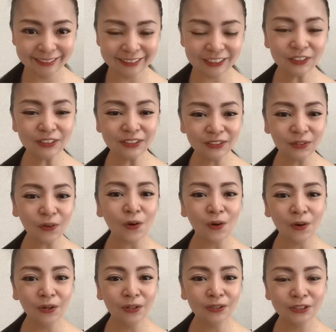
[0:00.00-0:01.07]
ちょっと
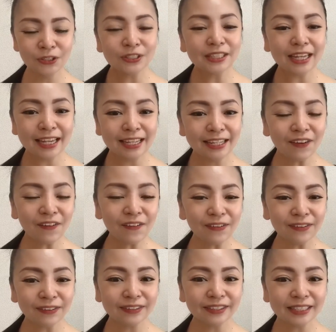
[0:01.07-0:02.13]
女性
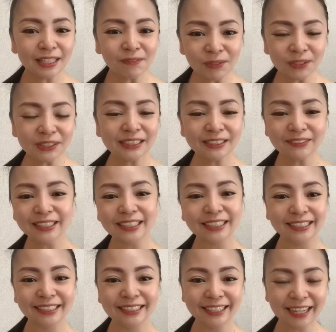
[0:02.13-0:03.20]
の気持ちとかに
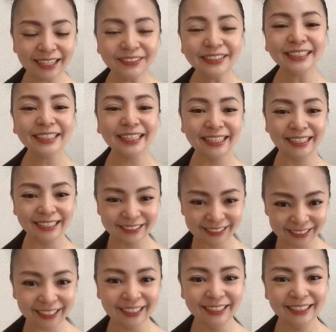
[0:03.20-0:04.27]
なるじゃないです
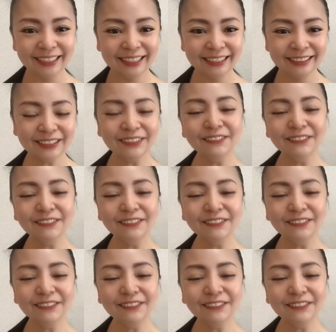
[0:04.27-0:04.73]
かその